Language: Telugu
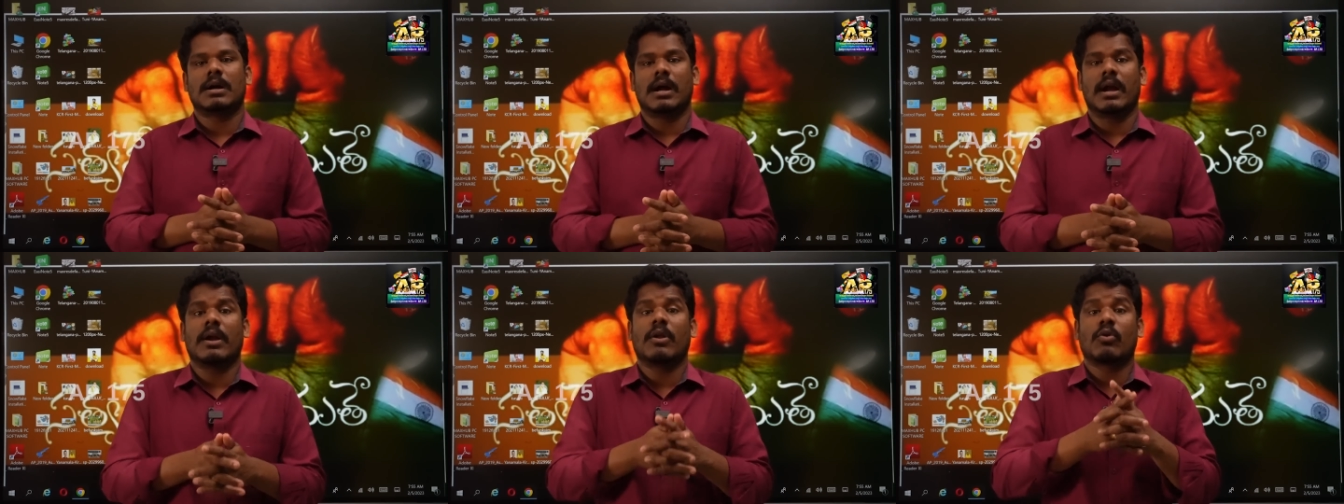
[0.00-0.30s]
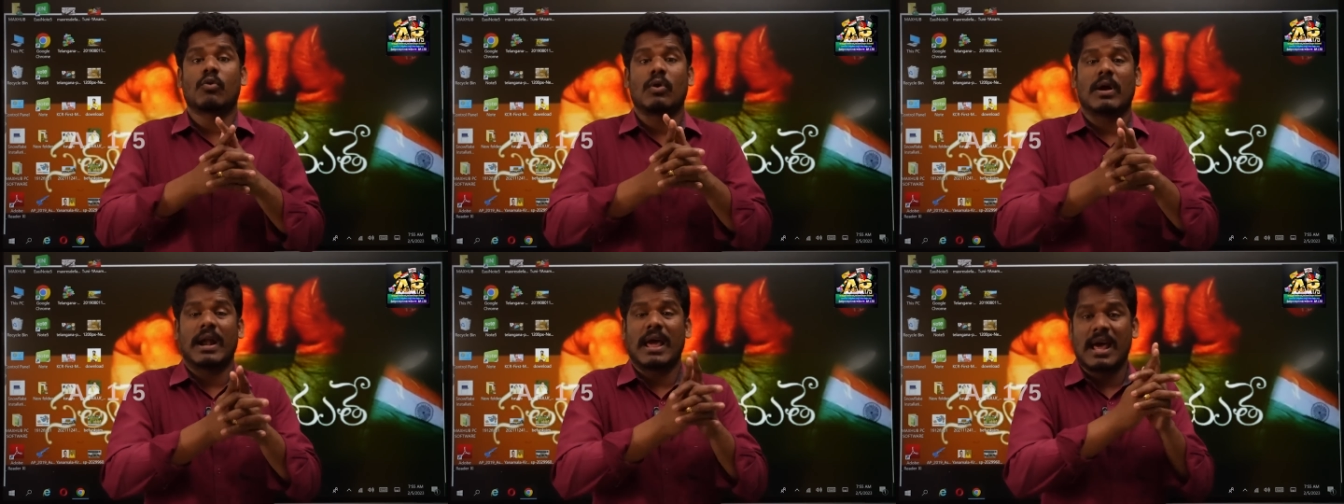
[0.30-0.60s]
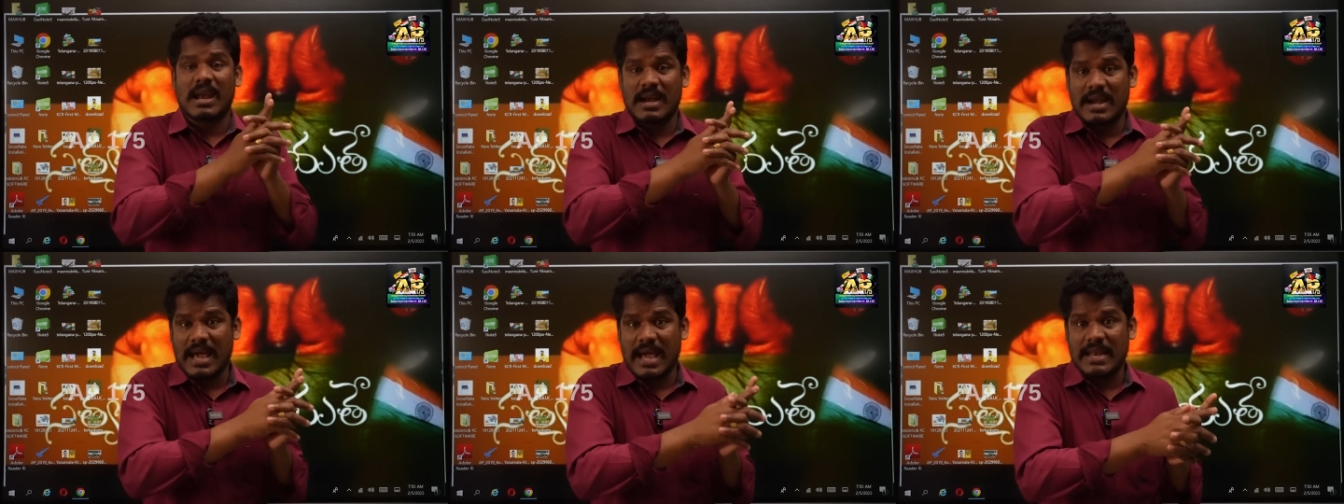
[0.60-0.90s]
అండ్
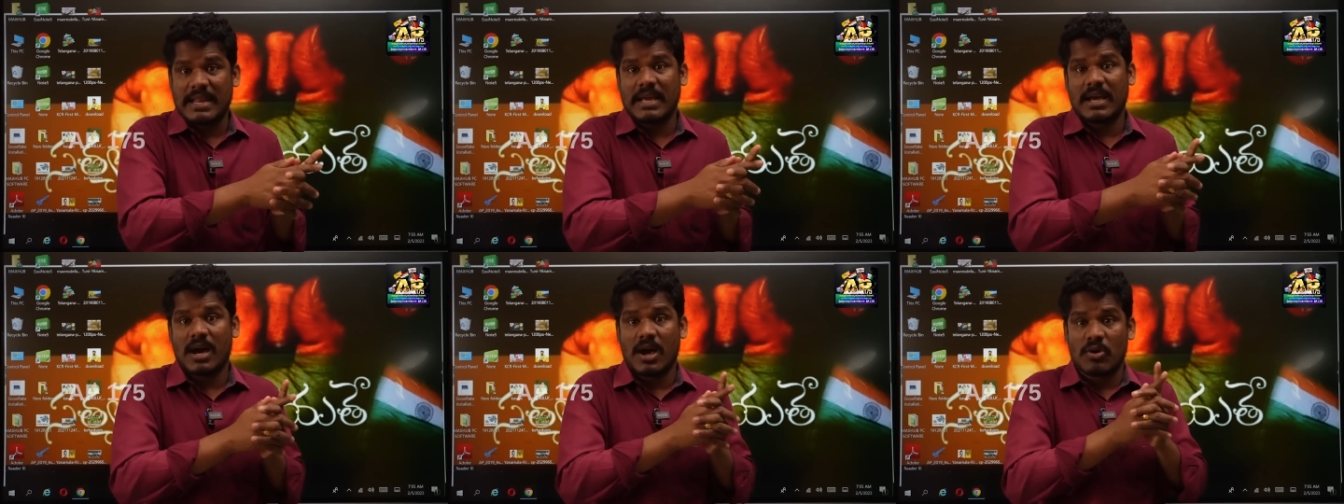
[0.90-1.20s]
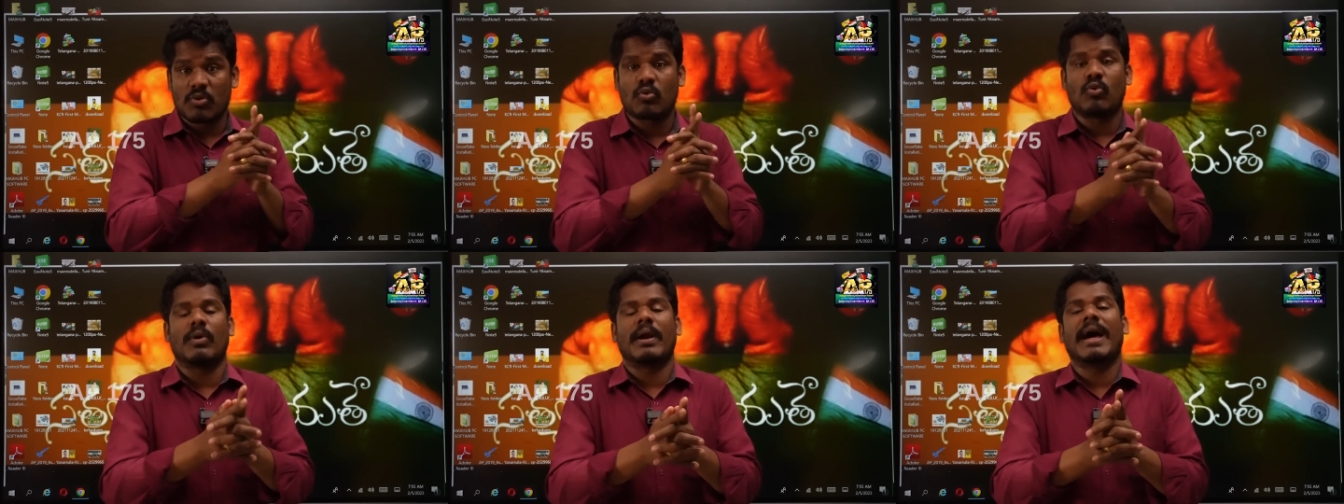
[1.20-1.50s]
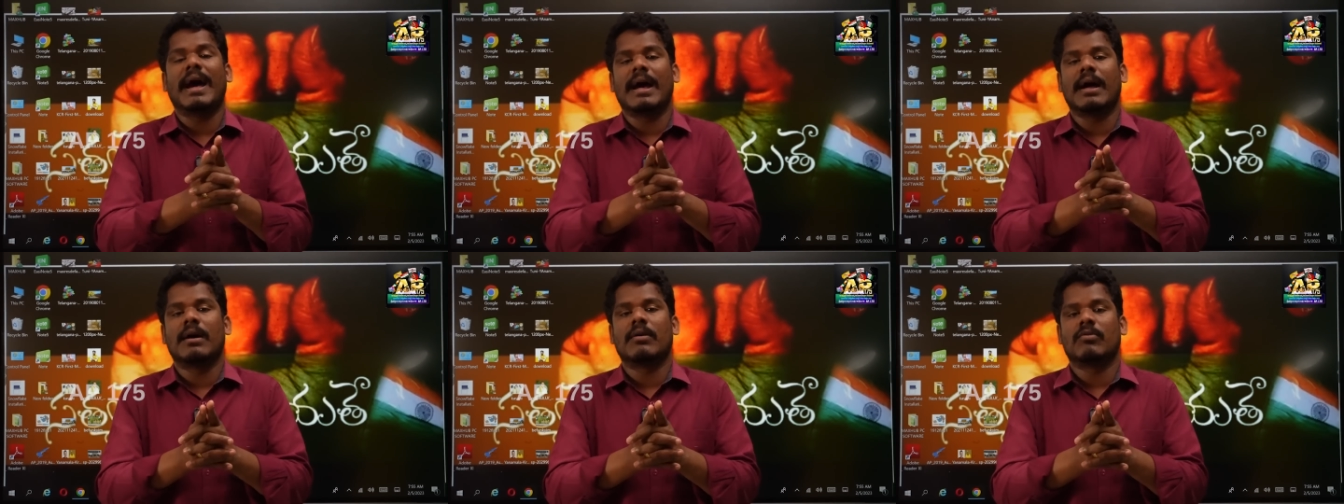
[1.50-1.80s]
కొడాలి నాని గారు
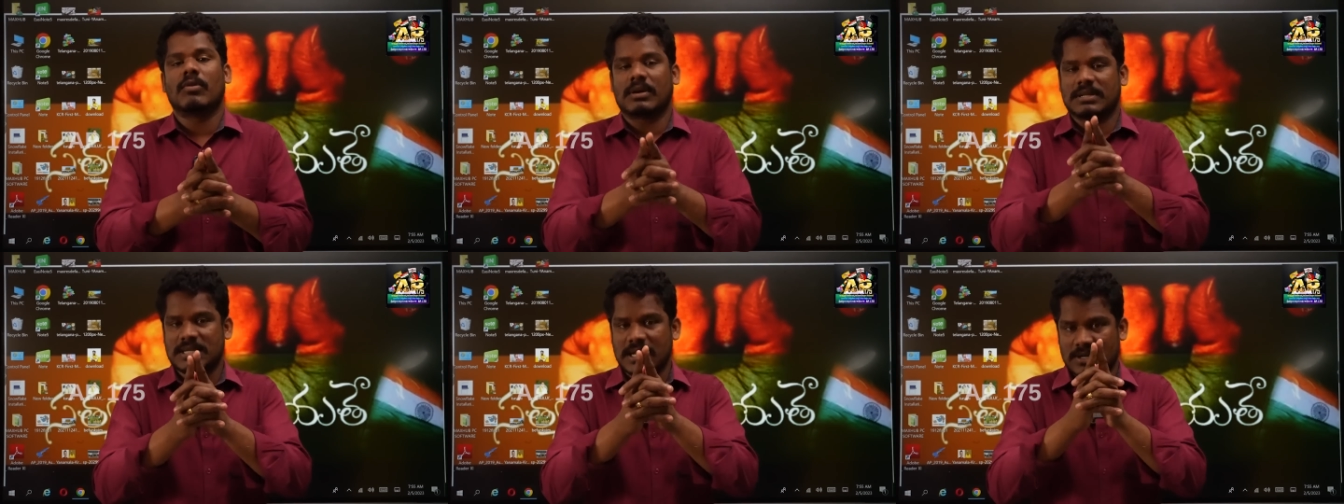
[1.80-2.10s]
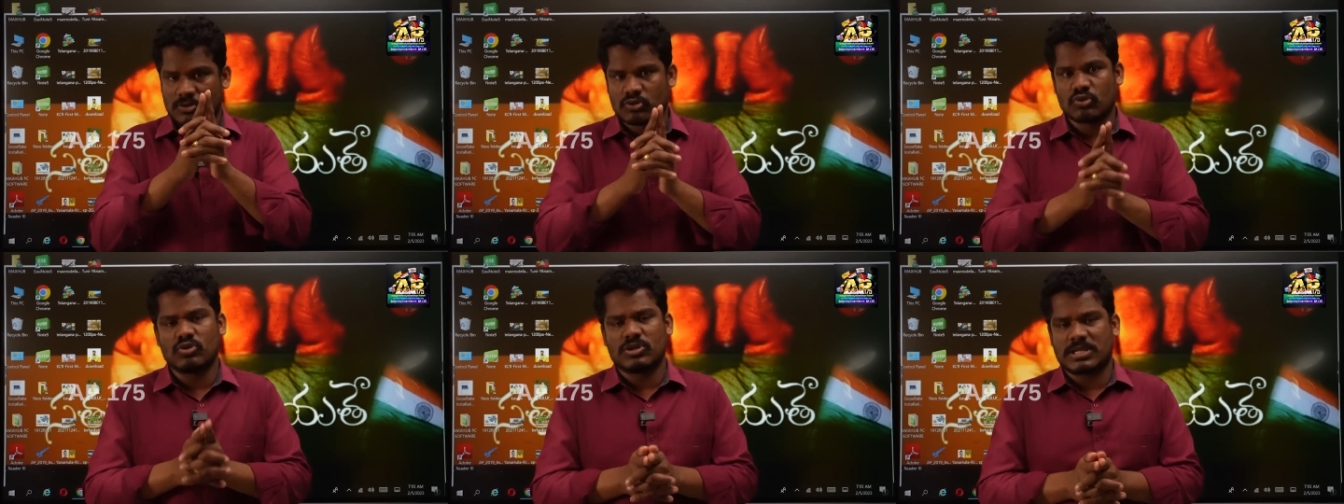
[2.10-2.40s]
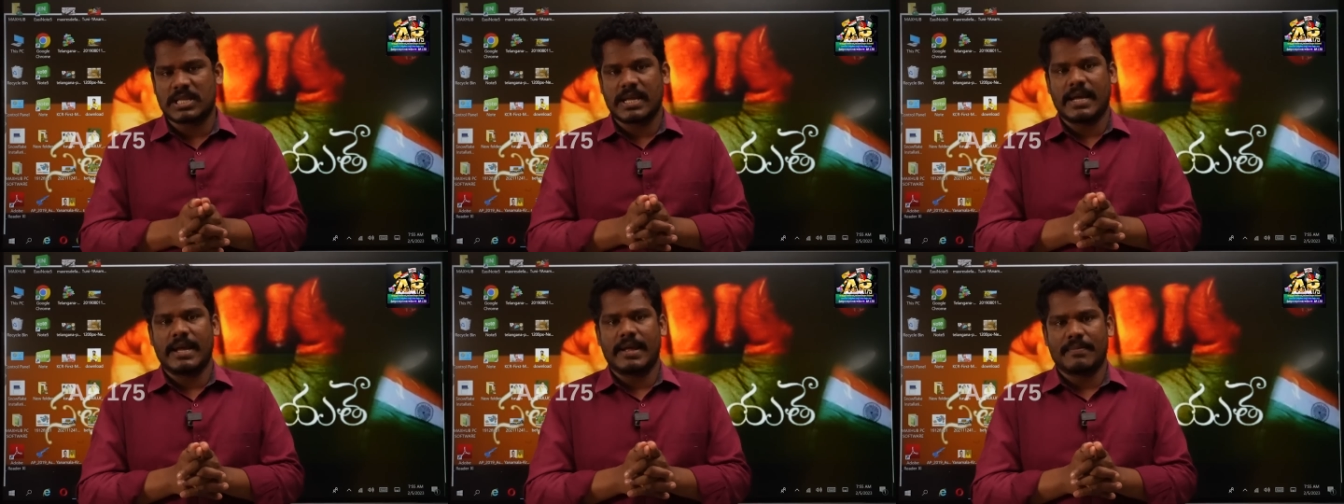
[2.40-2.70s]
కూడా ఒకసారి
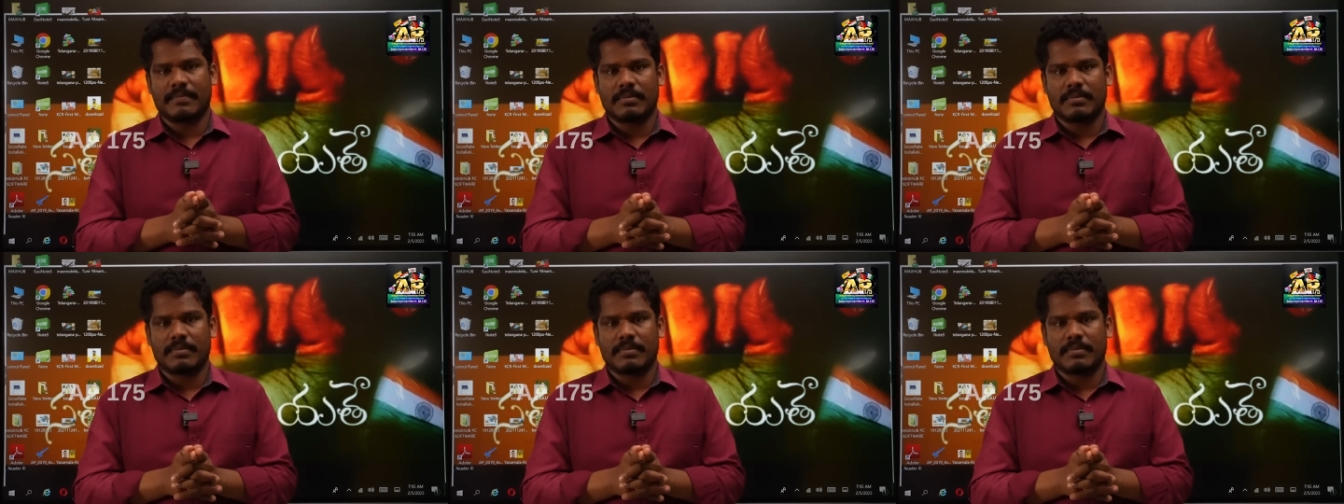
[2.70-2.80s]
చూస్తే